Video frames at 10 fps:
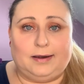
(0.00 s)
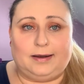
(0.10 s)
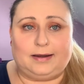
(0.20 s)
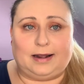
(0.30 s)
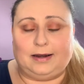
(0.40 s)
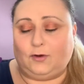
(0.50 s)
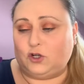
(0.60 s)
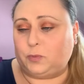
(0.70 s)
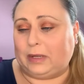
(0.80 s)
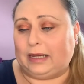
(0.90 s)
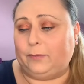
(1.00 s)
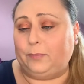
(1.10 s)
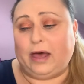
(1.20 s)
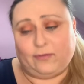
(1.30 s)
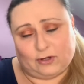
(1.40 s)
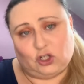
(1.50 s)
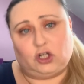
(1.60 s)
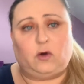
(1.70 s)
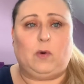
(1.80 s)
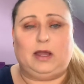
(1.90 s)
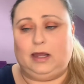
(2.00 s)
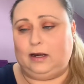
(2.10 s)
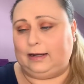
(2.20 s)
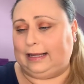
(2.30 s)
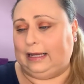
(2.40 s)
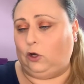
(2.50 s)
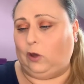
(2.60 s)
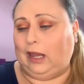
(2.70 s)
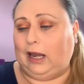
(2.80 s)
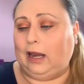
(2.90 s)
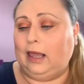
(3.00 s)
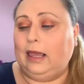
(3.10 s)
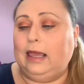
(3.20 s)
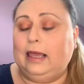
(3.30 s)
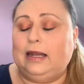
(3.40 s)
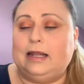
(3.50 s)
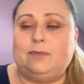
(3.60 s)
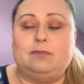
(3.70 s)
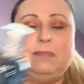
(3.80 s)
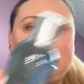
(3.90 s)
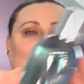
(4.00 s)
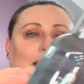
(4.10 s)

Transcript: Das kann ich auch sprechen. Bath and Shower Gel, das kriege ich nur hin. Das ist Made